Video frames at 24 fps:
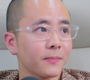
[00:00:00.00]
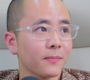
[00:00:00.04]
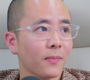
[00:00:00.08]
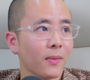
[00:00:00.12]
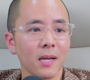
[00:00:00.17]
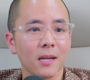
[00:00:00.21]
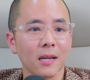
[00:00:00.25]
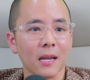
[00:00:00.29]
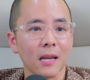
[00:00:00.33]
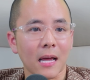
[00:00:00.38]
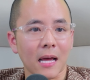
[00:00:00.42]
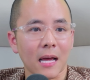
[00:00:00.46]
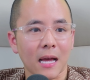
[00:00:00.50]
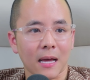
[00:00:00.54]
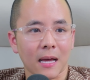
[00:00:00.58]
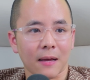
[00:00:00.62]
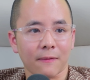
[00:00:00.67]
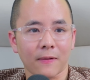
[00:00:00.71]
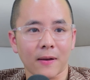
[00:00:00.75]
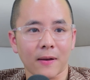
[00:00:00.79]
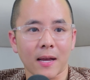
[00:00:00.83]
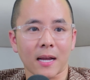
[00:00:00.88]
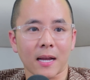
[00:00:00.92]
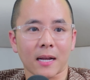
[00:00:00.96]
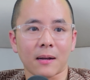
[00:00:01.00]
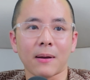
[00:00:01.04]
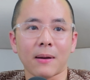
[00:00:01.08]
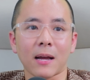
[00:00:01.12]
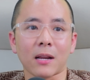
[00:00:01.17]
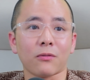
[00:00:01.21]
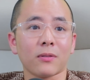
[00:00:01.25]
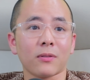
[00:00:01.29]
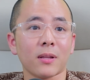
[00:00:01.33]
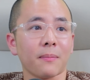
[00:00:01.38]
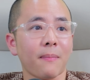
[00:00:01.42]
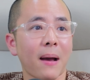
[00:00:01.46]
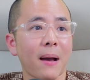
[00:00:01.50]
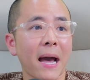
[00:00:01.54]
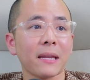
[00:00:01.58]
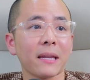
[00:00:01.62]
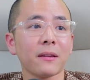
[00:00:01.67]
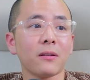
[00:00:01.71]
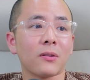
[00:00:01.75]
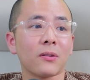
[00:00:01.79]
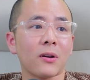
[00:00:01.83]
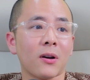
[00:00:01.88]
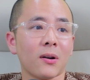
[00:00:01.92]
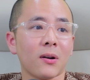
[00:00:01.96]
các bạn biết là về các bạn có
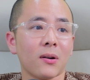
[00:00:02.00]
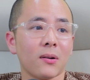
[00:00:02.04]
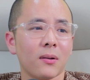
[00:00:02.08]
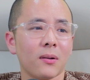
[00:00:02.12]
thể bán được